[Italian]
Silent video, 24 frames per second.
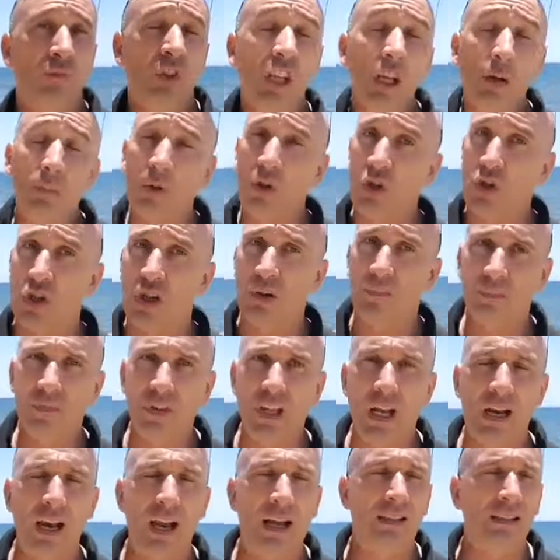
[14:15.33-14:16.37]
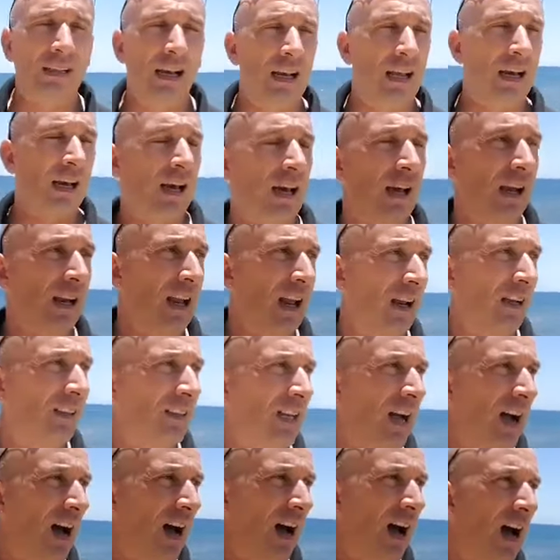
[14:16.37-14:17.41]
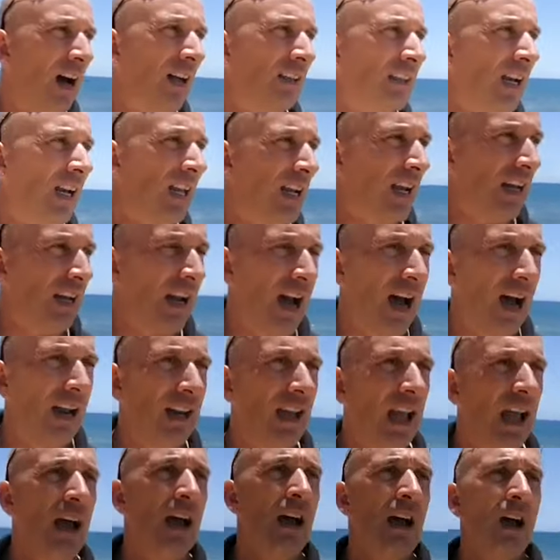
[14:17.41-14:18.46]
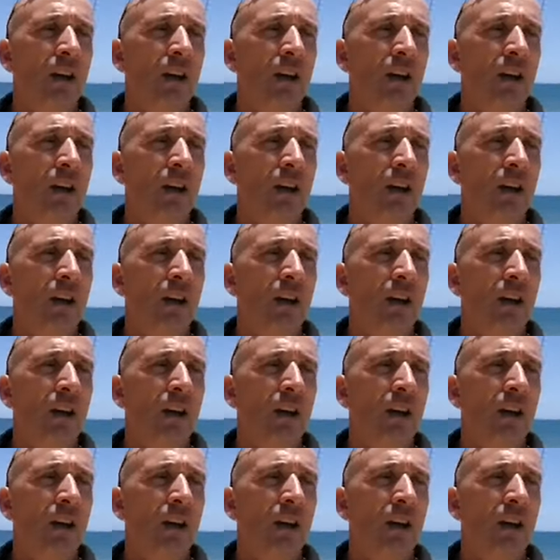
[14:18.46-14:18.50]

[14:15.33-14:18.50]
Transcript: tipici della, della realtà delle Canarie,